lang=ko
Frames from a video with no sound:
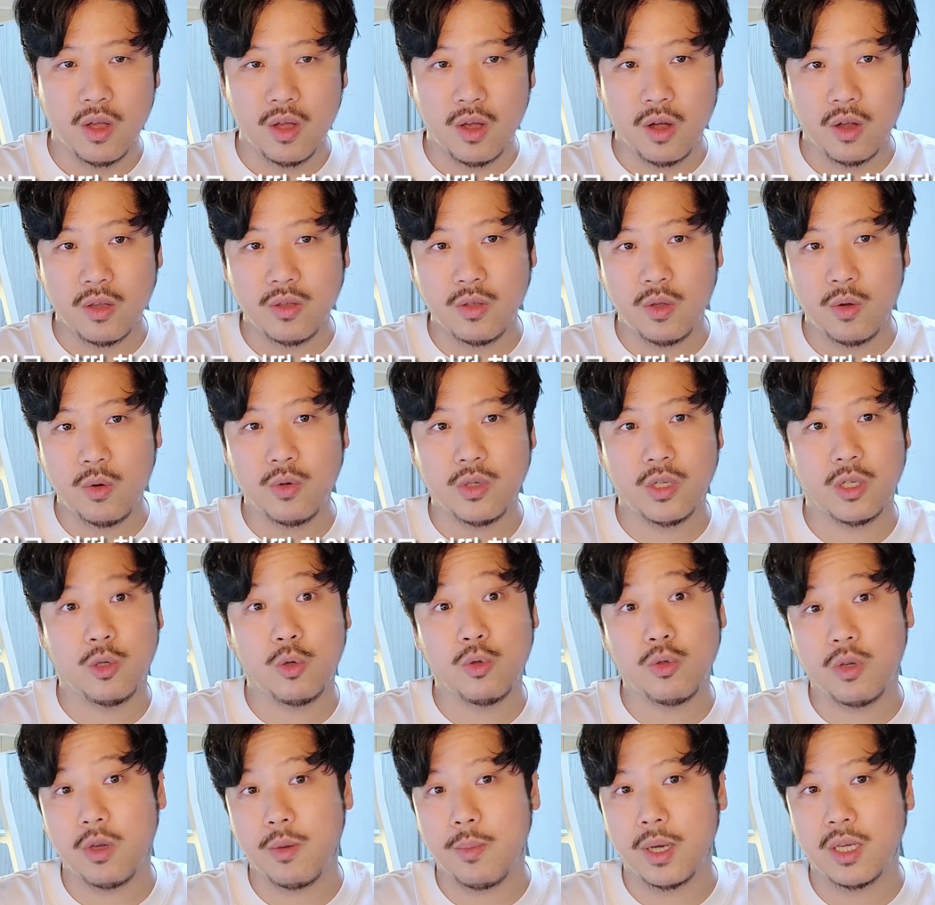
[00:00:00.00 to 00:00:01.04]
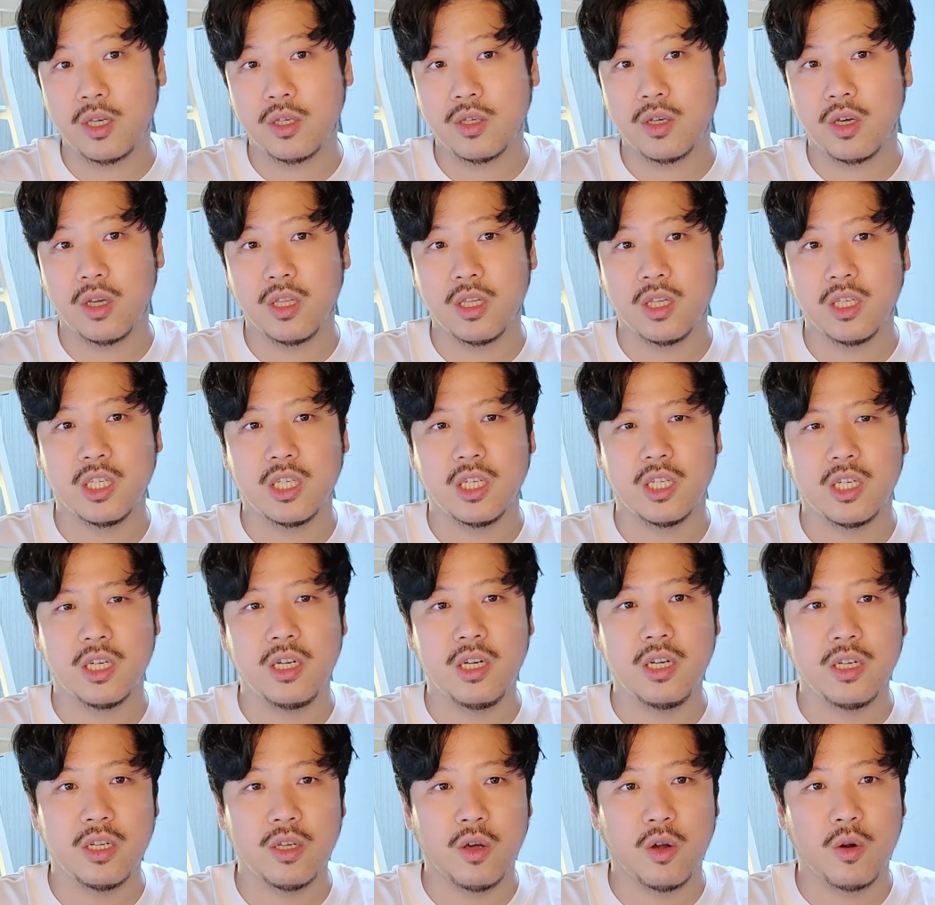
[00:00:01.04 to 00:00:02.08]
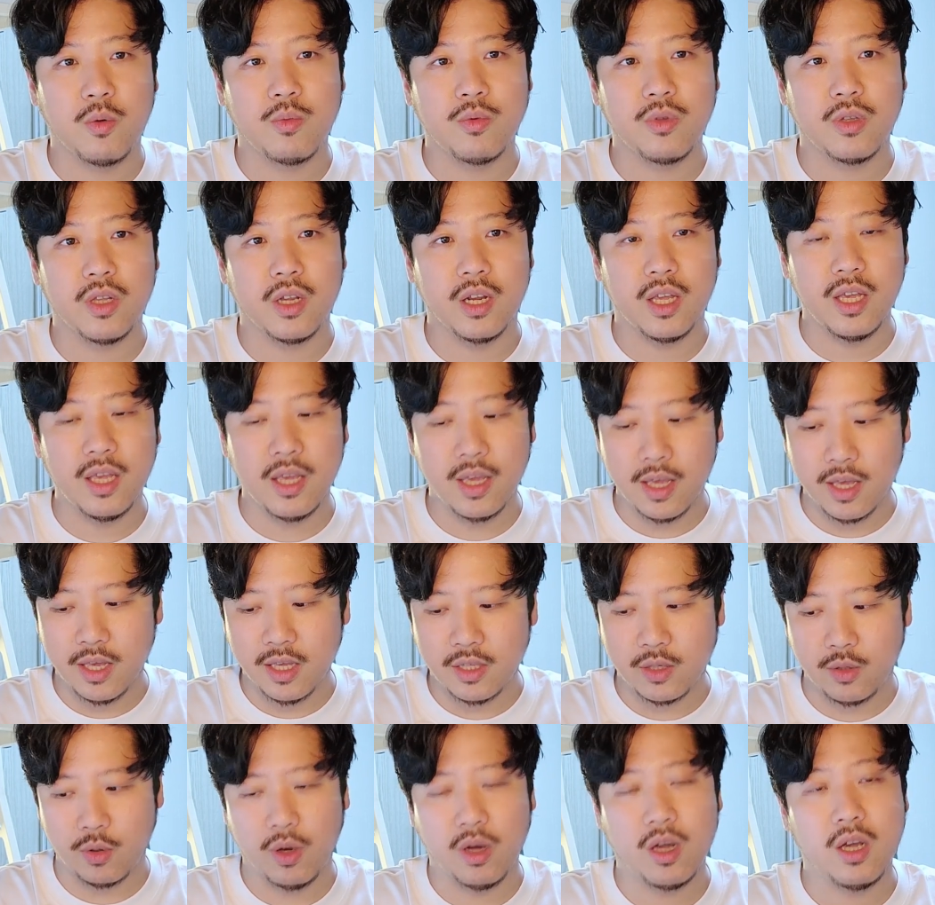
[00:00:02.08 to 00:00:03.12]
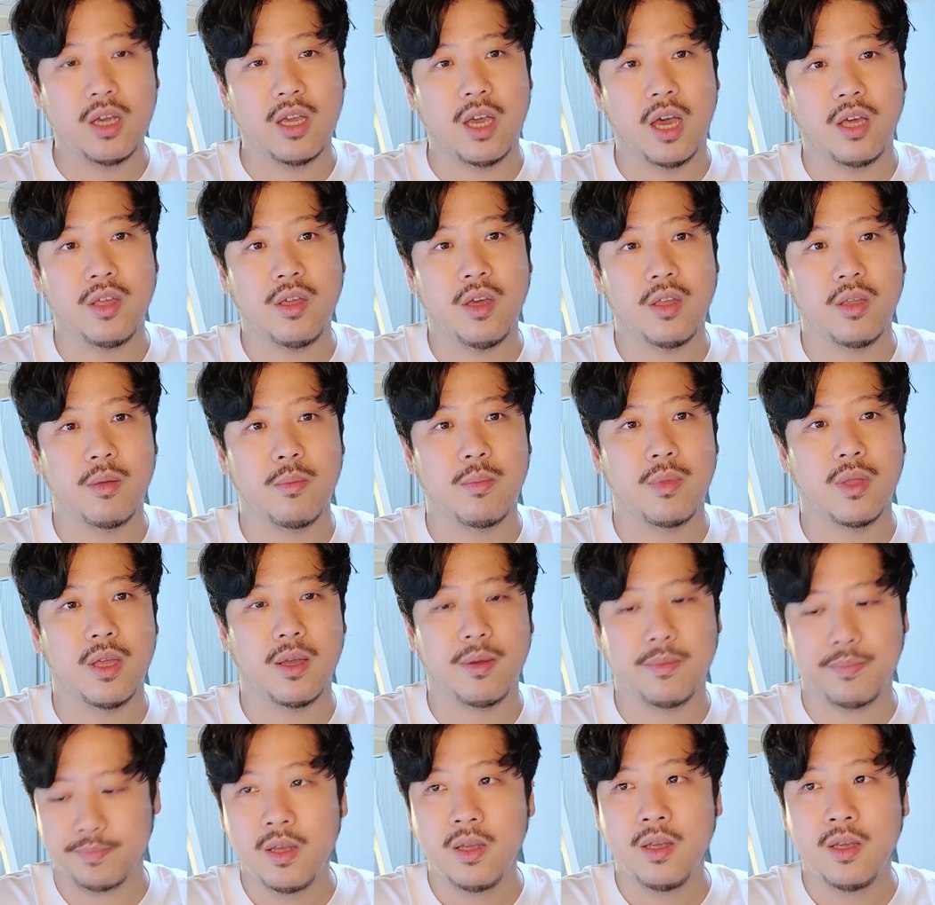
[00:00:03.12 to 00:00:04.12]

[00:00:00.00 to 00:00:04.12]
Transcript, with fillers: 어떤 곳에 초점이 맞춰져 있는지를 여러분들이 정확하게 아셔야 됩니다.